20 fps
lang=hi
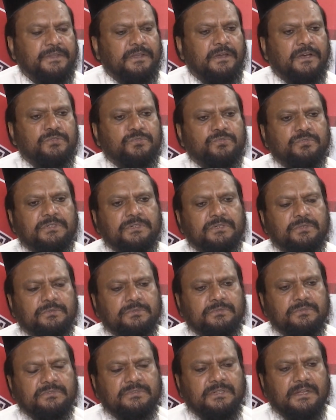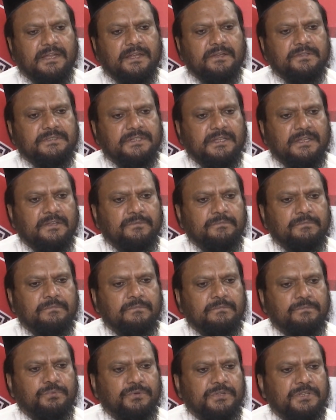और चूँकि हजू अलैहि वसल्लम
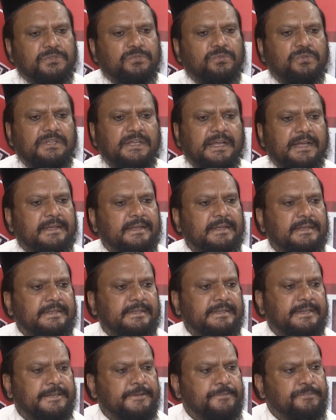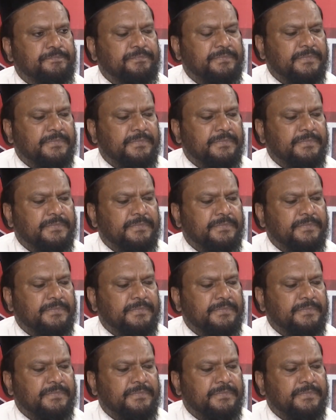पूरी दुनिया के लिए